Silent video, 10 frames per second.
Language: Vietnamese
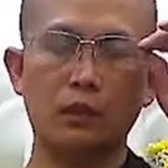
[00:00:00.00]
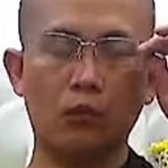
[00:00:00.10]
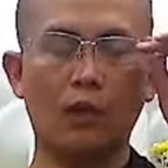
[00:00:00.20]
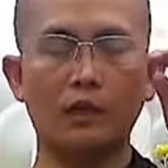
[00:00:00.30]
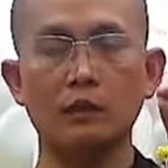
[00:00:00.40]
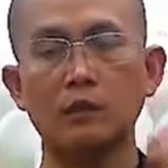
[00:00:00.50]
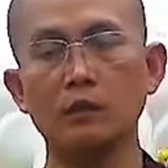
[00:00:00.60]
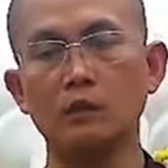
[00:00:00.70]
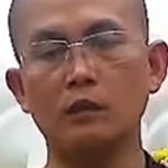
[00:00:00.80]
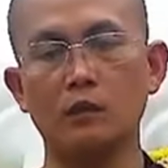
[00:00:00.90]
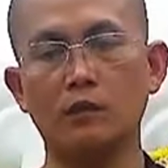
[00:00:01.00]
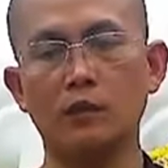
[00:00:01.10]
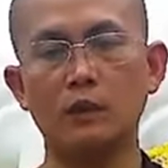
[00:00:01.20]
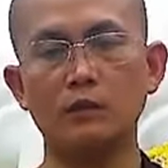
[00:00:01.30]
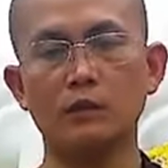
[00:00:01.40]
quá khứ nó
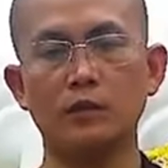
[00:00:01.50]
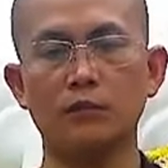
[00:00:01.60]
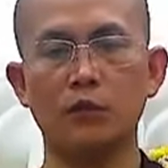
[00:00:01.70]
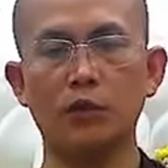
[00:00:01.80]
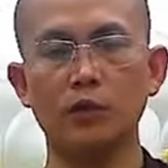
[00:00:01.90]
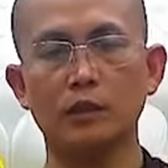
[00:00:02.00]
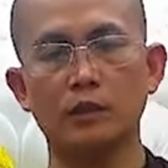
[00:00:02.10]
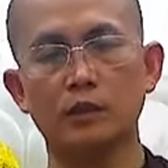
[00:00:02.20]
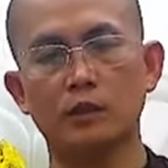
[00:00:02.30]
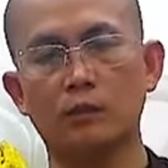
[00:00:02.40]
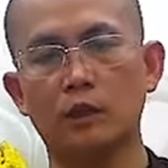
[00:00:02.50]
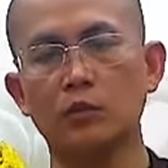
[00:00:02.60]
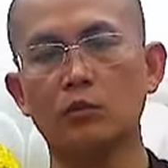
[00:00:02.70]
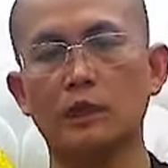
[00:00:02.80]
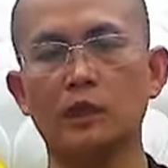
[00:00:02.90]
vẫn chi phối nhưng mà cái
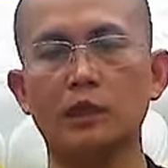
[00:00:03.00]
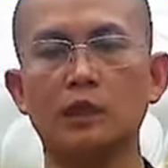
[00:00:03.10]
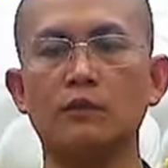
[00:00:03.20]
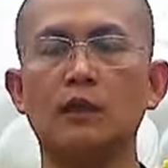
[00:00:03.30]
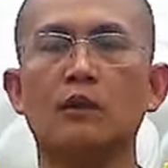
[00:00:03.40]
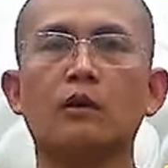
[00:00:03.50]
lúc đấy khi bị đó